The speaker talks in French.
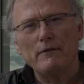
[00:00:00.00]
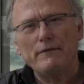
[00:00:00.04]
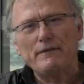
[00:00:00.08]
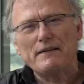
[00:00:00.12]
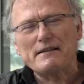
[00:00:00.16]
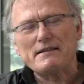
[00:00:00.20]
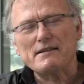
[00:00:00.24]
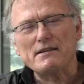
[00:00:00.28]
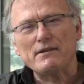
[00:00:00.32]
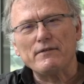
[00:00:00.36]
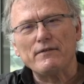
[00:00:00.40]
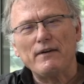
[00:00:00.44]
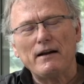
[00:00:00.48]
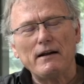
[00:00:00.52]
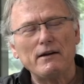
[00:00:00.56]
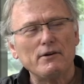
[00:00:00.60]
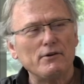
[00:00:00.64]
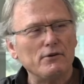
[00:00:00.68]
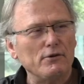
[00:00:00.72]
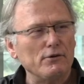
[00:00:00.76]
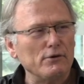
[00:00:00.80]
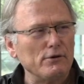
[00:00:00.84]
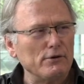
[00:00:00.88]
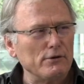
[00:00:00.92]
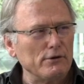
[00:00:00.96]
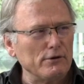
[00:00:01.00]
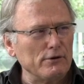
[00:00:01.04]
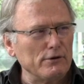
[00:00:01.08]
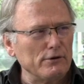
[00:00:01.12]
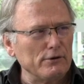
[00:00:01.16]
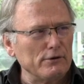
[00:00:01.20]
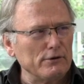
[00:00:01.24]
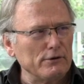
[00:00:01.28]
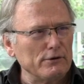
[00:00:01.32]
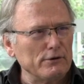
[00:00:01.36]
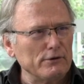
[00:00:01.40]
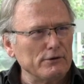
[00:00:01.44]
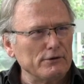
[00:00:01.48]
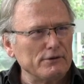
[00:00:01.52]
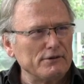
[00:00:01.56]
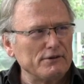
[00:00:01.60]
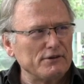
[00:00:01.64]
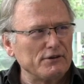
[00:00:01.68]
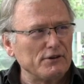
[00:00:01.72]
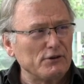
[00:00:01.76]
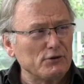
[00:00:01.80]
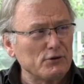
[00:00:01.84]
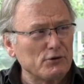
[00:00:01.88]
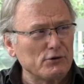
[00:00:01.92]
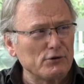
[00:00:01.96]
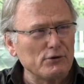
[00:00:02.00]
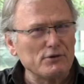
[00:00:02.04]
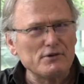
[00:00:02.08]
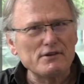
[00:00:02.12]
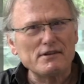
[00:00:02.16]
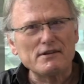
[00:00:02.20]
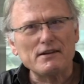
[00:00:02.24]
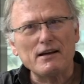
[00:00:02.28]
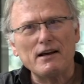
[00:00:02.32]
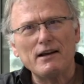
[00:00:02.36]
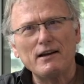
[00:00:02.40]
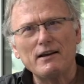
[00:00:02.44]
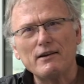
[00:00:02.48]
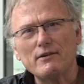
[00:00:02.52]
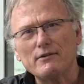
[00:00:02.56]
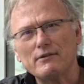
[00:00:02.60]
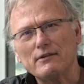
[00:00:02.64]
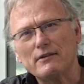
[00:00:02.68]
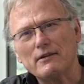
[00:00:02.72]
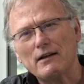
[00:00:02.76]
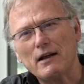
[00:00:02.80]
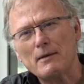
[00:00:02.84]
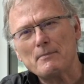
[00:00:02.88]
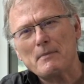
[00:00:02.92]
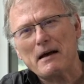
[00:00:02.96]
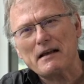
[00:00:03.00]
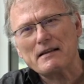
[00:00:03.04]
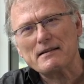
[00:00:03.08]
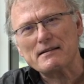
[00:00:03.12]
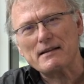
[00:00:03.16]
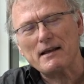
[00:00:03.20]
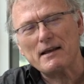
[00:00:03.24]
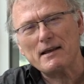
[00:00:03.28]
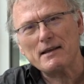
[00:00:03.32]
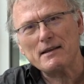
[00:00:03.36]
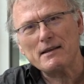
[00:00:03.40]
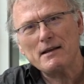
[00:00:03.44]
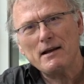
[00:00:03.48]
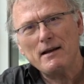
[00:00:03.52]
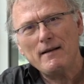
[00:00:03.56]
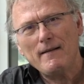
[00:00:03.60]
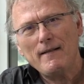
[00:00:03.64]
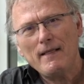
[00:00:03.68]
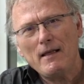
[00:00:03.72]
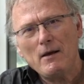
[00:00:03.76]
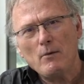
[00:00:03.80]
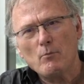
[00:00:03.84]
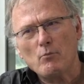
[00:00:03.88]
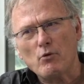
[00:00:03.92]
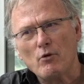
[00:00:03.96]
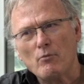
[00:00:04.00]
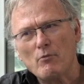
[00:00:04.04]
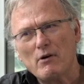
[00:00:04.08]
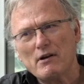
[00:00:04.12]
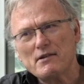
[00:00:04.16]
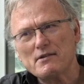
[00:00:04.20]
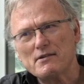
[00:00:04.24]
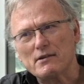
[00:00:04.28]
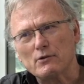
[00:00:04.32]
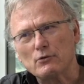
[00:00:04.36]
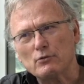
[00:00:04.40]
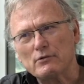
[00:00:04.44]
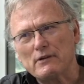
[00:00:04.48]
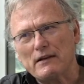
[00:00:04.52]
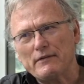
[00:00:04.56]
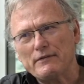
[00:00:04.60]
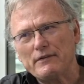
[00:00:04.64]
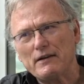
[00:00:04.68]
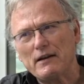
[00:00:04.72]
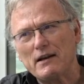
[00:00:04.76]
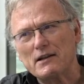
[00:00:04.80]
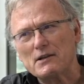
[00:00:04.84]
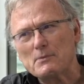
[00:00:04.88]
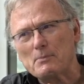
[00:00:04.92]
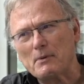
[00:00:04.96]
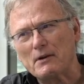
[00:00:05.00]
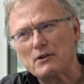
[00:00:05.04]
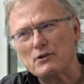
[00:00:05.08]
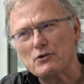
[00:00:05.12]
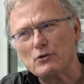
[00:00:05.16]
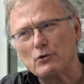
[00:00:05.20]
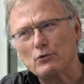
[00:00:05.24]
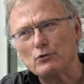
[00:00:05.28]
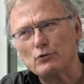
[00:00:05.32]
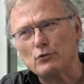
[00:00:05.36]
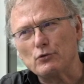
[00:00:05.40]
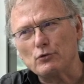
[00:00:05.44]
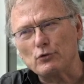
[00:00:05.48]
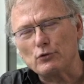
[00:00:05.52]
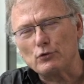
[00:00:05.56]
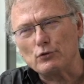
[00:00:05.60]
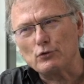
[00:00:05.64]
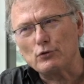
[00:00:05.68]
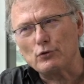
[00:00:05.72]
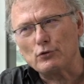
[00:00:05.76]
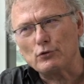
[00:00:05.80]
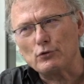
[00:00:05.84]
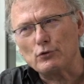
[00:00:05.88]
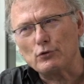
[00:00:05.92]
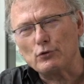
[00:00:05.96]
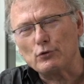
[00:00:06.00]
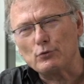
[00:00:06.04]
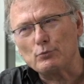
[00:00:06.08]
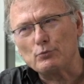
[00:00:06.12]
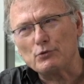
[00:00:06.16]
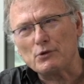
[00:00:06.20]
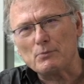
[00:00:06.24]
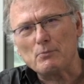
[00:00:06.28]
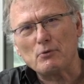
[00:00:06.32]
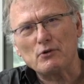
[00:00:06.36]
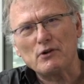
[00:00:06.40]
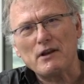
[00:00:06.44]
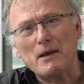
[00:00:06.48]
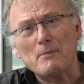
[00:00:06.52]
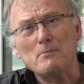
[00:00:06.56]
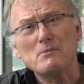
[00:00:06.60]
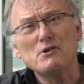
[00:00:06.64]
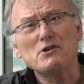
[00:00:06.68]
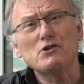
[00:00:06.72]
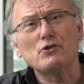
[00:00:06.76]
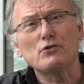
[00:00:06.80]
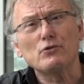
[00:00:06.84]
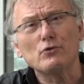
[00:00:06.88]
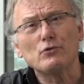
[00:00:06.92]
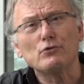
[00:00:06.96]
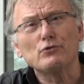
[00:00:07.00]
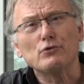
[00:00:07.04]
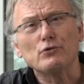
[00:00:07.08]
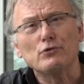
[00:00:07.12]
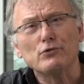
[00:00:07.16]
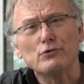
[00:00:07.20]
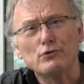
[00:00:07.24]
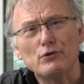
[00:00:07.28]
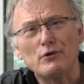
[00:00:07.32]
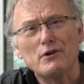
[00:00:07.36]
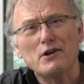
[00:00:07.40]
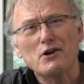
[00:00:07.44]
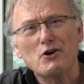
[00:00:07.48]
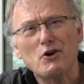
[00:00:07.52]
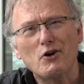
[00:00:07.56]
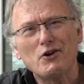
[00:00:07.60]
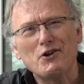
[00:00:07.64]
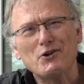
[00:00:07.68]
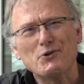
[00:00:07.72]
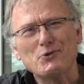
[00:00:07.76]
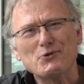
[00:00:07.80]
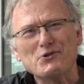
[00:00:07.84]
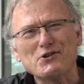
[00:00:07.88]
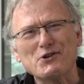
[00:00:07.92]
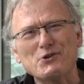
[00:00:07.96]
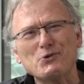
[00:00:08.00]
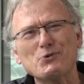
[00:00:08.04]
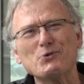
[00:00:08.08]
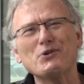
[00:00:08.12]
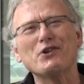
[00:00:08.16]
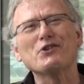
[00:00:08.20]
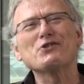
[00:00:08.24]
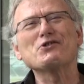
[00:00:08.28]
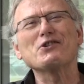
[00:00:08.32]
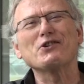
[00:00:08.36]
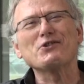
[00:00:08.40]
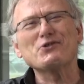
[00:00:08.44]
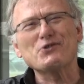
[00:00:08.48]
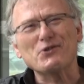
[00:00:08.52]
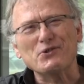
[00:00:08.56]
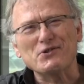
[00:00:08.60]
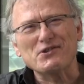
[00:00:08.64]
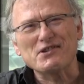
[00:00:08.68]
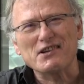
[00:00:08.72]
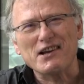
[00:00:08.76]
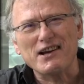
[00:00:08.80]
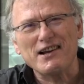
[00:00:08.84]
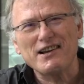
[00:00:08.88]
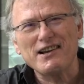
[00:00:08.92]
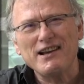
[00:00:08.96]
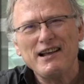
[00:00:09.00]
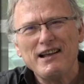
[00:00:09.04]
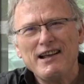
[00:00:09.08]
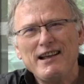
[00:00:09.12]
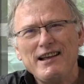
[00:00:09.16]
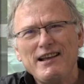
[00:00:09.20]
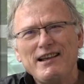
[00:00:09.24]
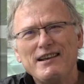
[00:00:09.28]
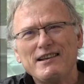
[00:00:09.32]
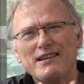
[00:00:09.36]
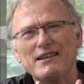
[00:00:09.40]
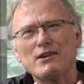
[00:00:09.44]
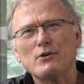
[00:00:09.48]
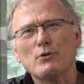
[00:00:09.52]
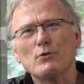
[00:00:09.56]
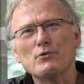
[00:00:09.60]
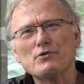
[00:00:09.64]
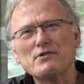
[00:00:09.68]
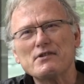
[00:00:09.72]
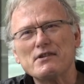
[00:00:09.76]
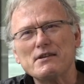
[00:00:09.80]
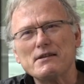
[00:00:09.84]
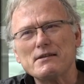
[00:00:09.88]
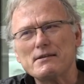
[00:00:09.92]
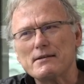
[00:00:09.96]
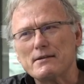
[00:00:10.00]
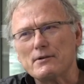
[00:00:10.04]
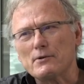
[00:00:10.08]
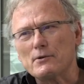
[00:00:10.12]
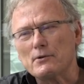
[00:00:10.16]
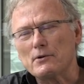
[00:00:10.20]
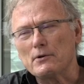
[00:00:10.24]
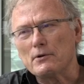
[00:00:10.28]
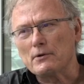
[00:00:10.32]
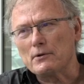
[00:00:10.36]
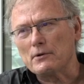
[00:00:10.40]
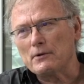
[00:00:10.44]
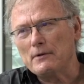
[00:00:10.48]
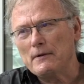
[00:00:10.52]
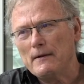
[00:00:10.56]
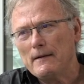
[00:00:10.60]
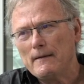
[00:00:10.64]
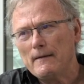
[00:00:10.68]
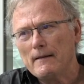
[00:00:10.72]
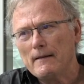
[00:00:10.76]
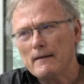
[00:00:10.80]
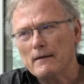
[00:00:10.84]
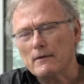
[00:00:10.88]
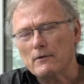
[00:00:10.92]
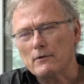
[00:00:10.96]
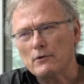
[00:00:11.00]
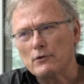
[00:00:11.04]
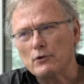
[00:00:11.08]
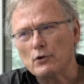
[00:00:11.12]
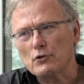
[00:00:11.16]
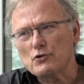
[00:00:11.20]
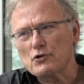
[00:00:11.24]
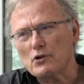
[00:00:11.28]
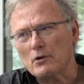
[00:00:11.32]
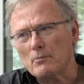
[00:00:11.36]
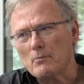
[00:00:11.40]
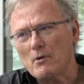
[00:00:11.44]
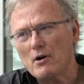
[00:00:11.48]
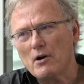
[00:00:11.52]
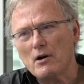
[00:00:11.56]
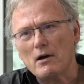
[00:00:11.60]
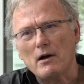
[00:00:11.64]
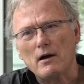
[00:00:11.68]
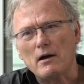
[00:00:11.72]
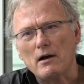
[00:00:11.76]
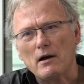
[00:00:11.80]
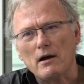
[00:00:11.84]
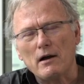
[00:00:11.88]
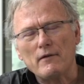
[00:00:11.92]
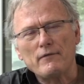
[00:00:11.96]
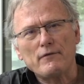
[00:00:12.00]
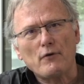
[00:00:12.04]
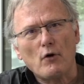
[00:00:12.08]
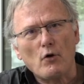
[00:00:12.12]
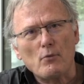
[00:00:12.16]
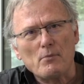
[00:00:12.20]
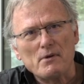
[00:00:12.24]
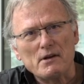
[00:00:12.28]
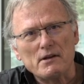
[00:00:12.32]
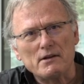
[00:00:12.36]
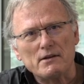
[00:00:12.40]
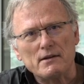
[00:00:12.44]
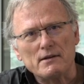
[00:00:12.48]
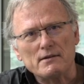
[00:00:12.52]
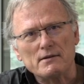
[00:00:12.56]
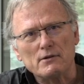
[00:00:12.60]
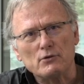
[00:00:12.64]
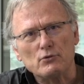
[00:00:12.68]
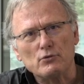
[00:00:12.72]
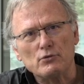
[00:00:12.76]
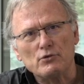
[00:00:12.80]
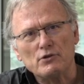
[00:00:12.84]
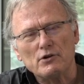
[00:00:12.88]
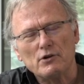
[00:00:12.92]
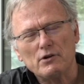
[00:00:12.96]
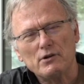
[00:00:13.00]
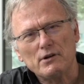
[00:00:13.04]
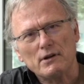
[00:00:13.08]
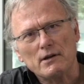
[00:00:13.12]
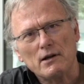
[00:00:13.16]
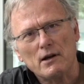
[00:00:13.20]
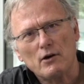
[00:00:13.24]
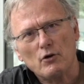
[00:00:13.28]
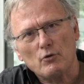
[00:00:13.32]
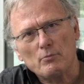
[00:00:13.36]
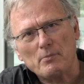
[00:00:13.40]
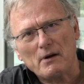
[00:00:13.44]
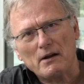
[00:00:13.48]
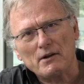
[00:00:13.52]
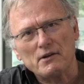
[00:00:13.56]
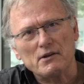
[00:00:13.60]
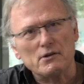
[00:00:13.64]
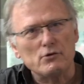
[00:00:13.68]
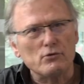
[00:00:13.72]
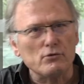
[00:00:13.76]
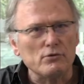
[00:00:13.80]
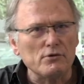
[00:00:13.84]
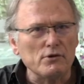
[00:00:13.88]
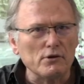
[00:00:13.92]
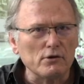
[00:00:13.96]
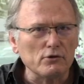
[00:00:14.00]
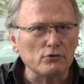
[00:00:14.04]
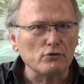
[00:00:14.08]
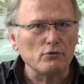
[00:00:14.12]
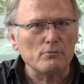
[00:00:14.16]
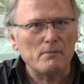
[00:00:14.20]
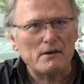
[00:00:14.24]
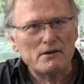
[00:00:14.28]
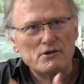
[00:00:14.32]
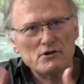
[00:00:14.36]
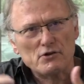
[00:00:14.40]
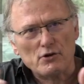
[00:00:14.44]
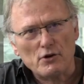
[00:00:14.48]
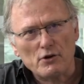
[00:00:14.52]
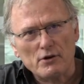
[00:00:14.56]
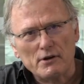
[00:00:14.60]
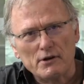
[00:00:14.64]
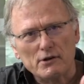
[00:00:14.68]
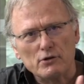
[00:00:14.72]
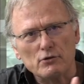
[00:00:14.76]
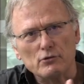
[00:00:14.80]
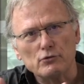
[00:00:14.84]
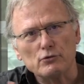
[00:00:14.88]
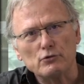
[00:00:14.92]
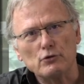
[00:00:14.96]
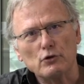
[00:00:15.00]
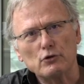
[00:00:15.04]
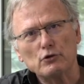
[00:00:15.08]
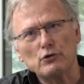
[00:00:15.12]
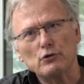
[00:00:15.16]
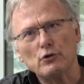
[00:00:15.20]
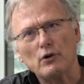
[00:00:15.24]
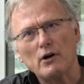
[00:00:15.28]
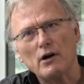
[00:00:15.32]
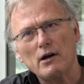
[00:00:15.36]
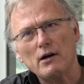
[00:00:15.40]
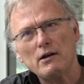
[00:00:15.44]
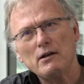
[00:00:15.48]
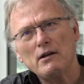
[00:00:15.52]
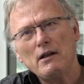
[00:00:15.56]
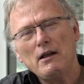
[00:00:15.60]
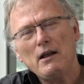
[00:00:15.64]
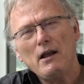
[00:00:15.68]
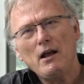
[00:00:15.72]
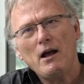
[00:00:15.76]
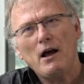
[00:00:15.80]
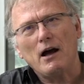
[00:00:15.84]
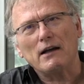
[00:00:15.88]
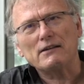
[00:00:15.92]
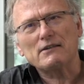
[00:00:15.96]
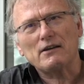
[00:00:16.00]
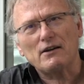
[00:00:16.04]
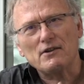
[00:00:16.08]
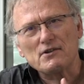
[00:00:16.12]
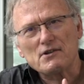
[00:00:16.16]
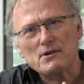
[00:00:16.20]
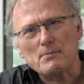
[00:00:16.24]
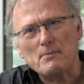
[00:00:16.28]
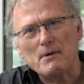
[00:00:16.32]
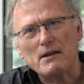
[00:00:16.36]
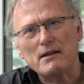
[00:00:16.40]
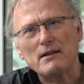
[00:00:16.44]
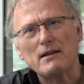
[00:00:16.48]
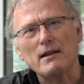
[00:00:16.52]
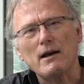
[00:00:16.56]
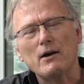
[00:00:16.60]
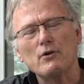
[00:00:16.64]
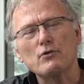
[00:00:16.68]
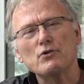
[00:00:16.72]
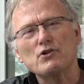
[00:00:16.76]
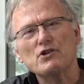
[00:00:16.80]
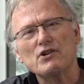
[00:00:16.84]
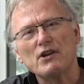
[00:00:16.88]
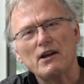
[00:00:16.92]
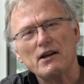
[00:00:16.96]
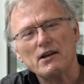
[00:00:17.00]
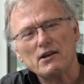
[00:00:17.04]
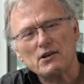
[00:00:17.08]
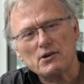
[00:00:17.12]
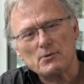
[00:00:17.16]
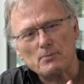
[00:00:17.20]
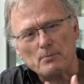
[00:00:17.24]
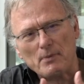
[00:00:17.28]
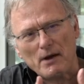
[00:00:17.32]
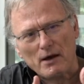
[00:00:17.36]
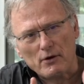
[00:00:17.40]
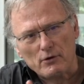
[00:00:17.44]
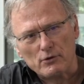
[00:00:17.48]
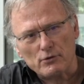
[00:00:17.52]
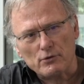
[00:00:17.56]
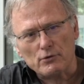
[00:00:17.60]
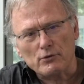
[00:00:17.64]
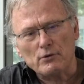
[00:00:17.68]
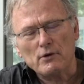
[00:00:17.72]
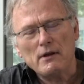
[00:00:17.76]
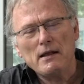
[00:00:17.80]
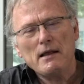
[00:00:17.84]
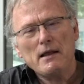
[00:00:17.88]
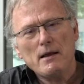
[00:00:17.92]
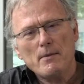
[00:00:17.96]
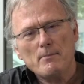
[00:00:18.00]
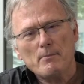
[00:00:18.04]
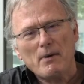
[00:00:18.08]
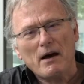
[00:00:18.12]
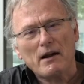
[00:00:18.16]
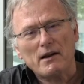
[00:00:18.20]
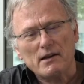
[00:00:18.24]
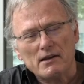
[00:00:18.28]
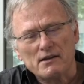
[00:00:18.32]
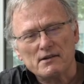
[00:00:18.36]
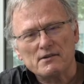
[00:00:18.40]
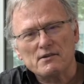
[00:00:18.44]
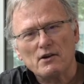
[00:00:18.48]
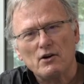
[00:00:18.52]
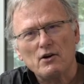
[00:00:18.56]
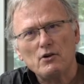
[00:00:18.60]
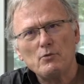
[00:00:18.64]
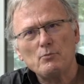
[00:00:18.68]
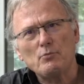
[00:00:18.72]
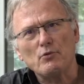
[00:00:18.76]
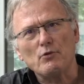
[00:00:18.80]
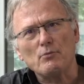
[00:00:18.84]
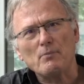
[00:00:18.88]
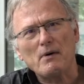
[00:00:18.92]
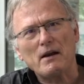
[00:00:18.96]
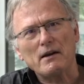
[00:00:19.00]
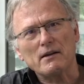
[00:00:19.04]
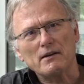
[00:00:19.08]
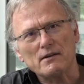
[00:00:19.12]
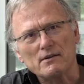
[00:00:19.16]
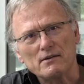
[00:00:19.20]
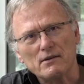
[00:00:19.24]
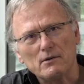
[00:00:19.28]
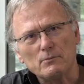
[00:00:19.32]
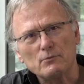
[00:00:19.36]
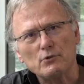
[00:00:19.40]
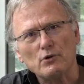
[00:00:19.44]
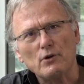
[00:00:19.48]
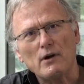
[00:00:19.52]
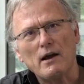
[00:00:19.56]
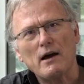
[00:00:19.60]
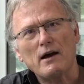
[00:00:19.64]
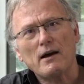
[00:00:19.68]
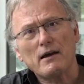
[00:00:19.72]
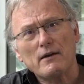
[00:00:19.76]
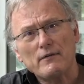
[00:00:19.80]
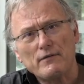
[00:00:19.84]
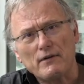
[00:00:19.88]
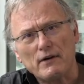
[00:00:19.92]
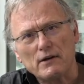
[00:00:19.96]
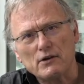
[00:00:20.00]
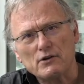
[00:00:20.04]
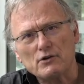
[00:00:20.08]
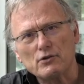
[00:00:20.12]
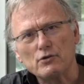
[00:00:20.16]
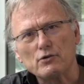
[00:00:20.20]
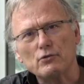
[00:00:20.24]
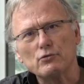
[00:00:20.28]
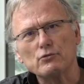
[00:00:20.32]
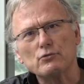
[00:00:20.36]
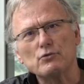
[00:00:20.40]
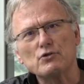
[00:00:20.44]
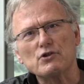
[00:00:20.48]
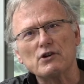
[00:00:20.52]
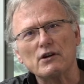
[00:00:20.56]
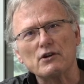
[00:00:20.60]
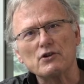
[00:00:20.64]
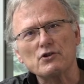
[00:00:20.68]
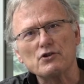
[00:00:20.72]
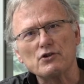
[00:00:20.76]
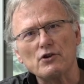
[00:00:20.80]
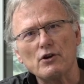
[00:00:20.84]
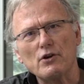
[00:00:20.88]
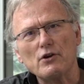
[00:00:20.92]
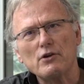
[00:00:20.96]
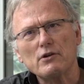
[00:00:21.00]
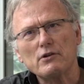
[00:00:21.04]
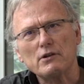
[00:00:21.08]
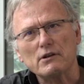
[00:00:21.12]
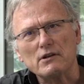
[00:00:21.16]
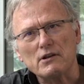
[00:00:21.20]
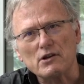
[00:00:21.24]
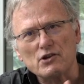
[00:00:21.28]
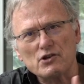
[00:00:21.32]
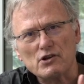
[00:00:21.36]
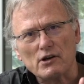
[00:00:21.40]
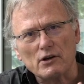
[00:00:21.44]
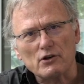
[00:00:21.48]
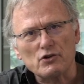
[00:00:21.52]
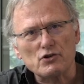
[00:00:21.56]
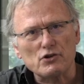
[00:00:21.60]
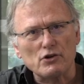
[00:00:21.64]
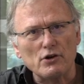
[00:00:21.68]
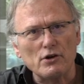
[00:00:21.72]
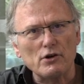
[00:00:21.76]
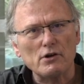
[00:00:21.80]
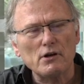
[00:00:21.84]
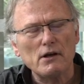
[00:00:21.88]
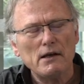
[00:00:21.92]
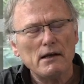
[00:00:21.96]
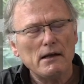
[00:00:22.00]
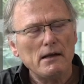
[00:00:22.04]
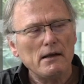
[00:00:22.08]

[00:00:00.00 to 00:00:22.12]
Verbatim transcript: festival de sciences sociales à Marseille, pour moi, c'est tout à fait l'expression de, petit peu de la mission de, l'école des hautes études en sciences sociales, qui consiste euh, euh, non seulement à, former des étudiants, et là on parle d'étudiants de master et de doctorat, à transmettre la recherche par, euh, par l'exemple, par l'exemple de la réflexion du chercheur et des chercheurs